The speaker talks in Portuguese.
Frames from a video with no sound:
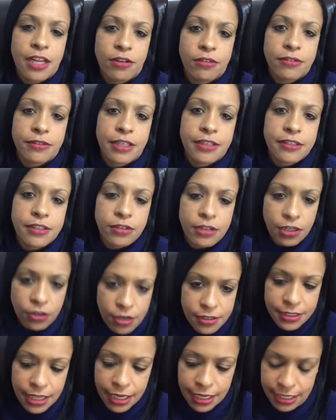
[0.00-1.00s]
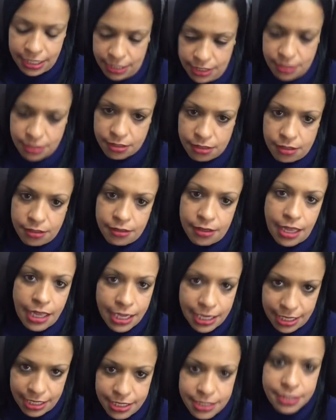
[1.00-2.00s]
Não, tem que ser um negócio arrisca,
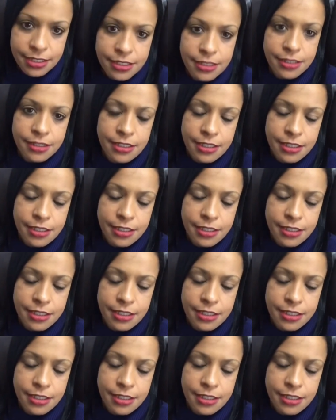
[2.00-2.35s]
arrisca,